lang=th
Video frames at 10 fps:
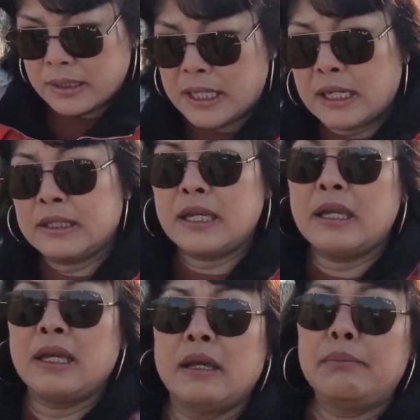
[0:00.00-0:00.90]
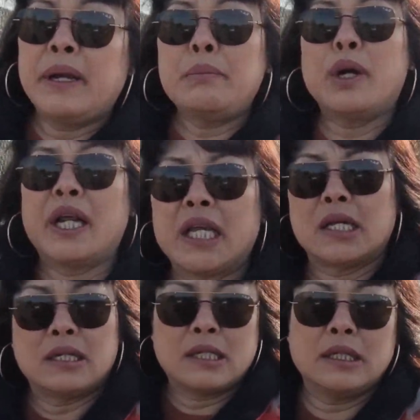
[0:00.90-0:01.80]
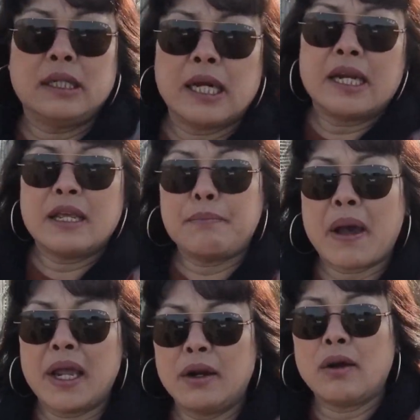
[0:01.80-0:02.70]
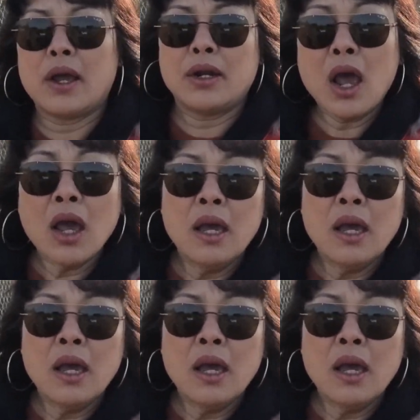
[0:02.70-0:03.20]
สิ่งที่มันบ่ได้เกิดขึ้นก็ดีไปเนาะคะ่ะเนาะ